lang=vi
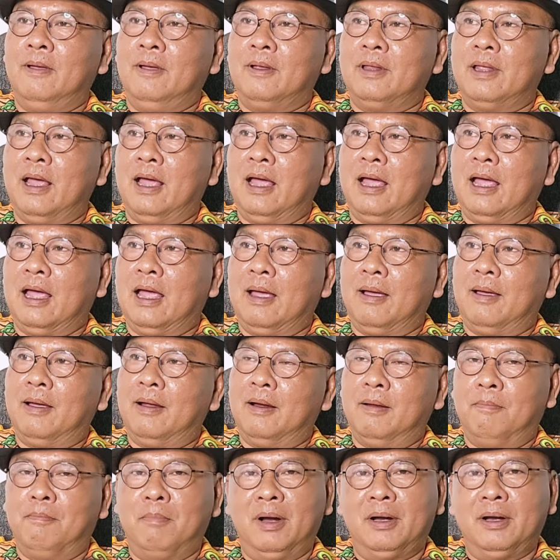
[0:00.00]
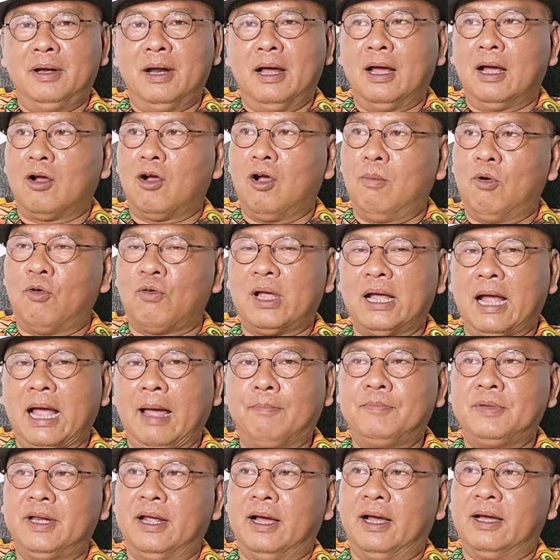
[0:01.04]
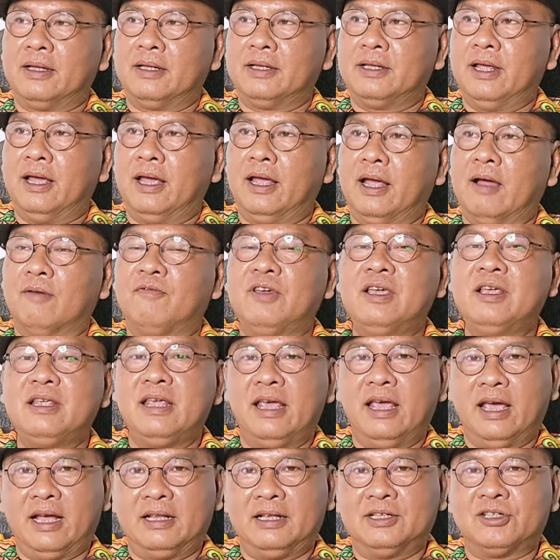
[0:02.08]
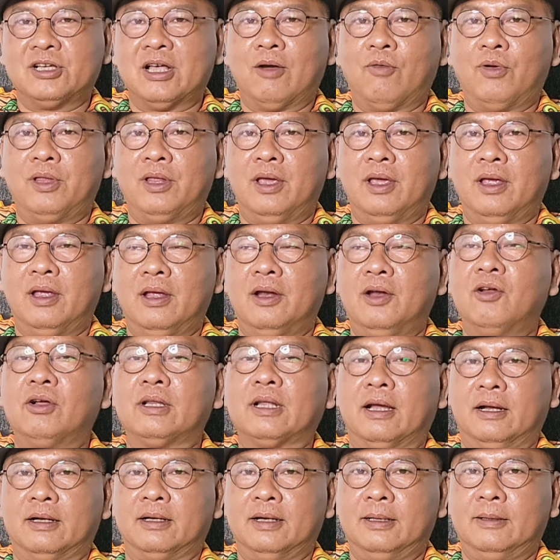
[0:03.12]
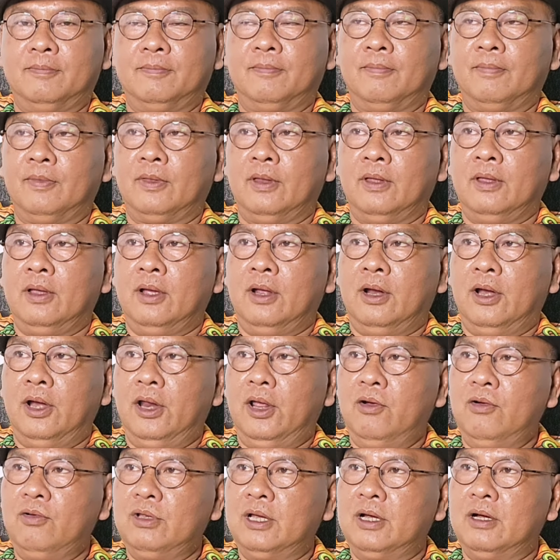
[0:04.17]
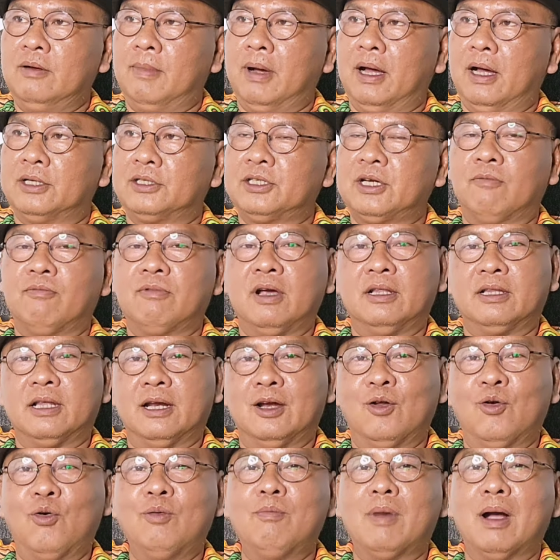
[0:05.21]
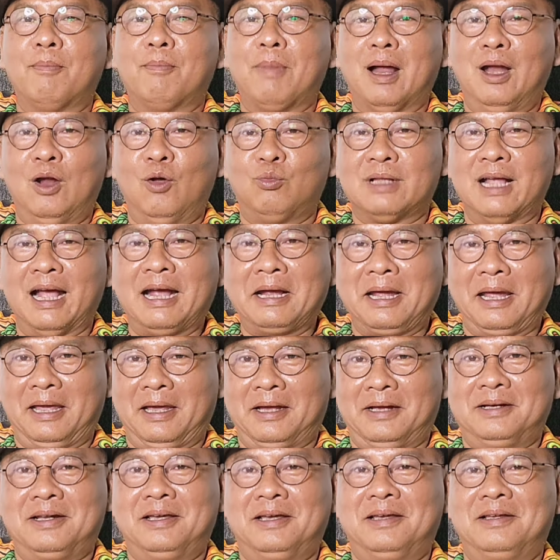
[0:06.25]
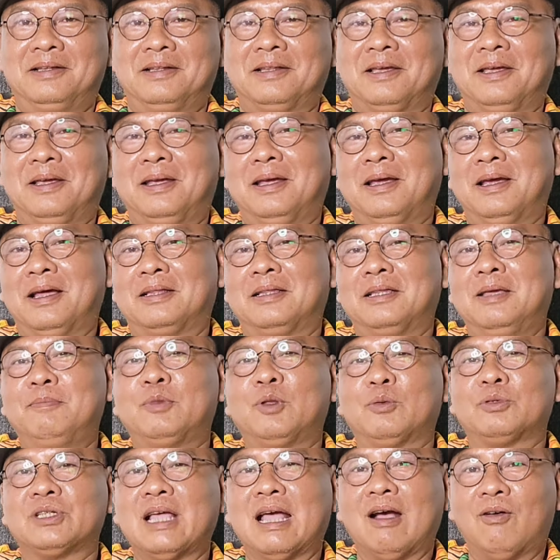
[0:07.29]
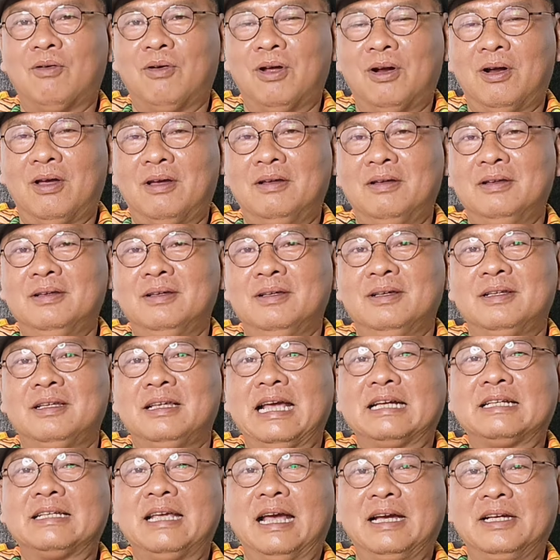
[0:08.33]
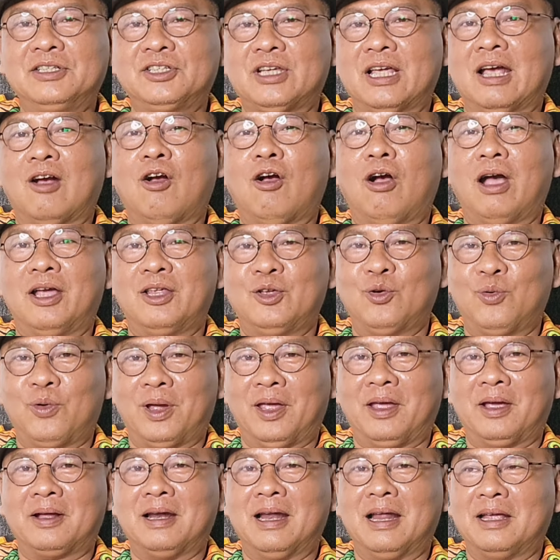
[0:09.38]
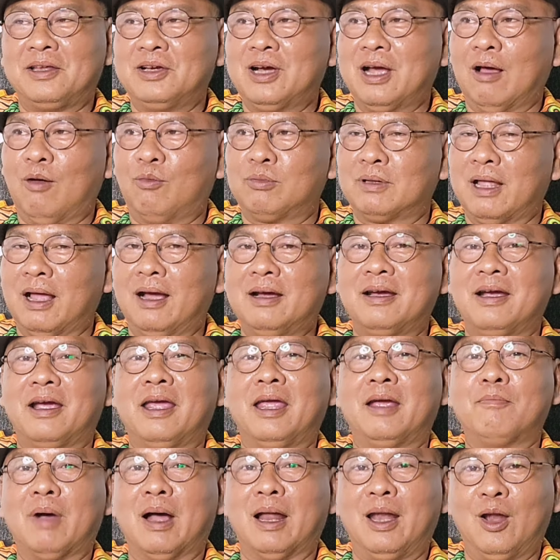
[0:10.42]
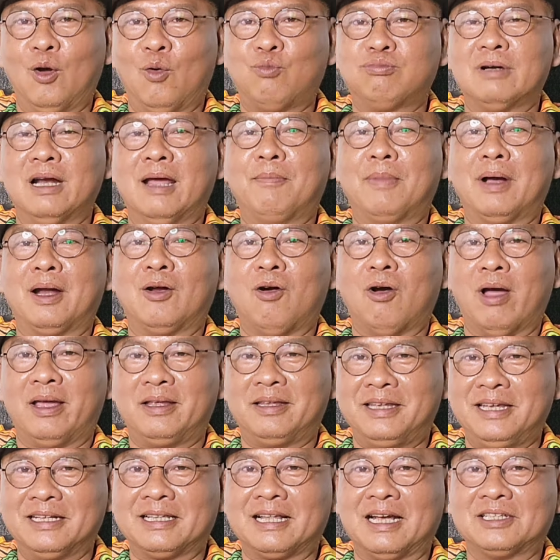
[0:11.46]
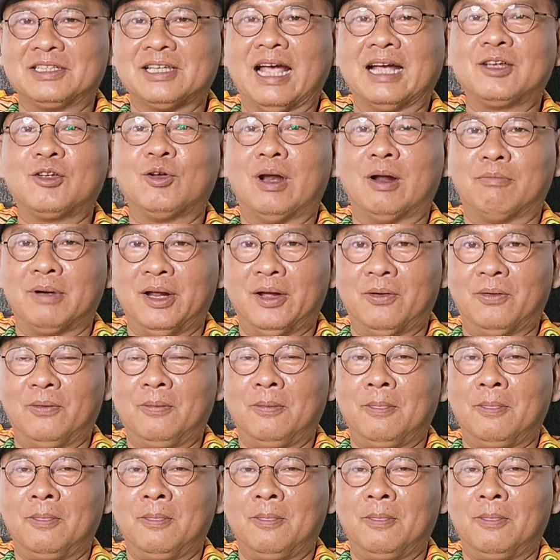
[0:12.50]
và mình à, có một cái cảm nhận về à, phía gia yeah như sau quý vị nói thật đó nếu như mà trong cái tình huống mà bà lục thắng kiện đi thì tiếp tục sau đó đó chắc chắn sẽ có cái vụ kiện là giữa ông thất kiện bà lục để mà đòi chia tài sản cho đồng đều